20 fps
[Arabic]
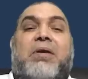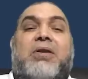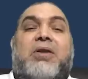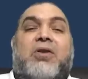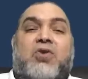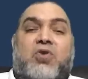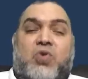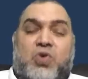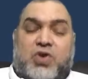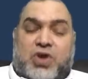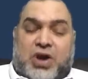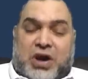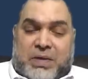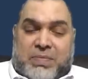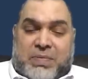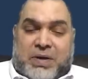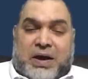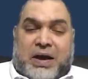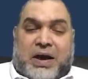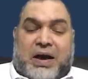ما تنسوش يا
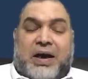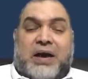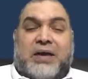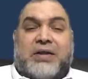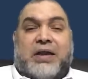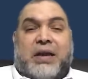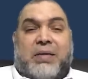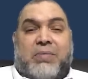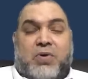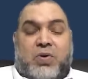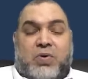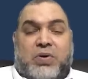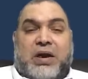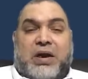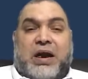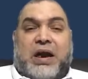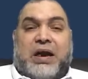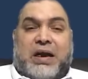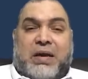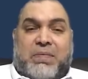جماعة تعملوا
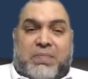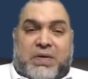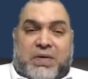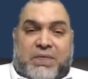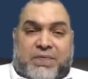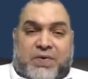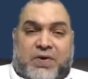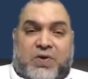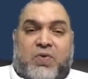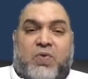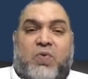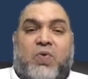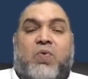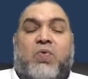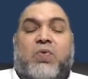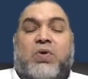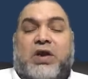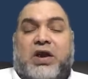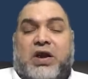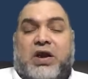لنا إعجاب بالفيديو
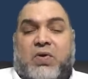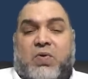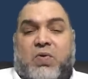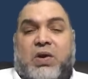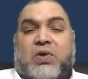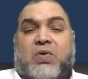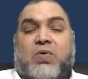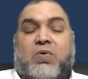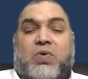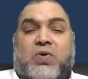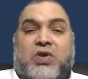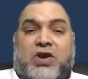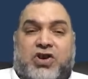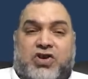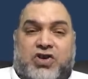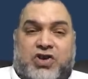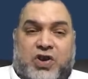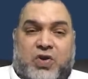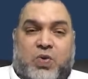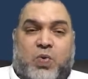والإخوة الجدد
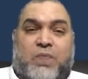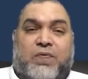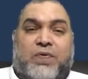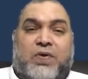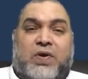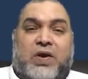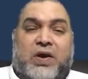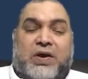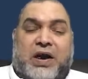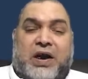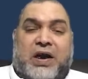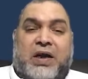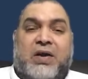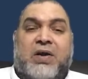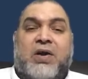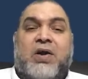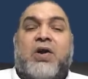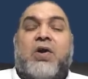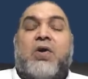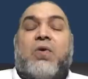يشتركوا في القناة
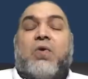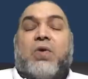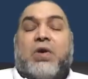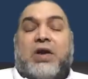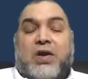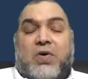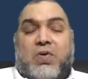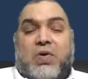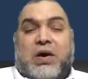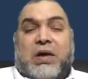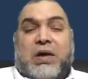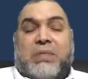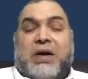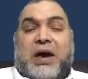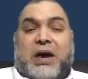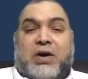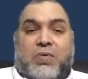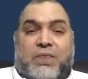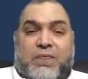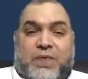والإخوة
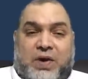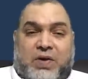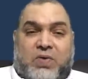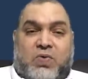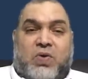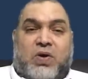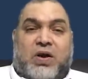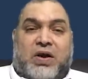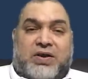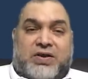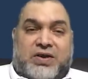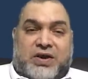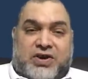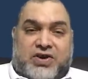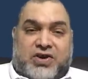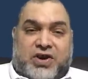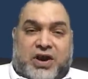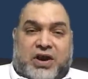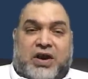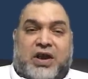جميعا يفعلوا جرس
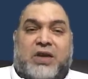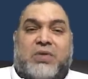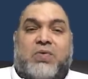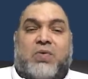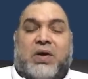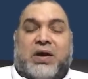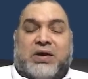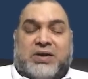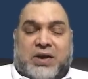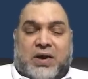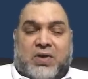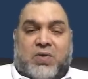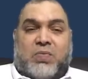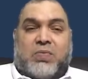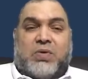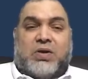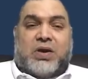الإشعارات وجزاكم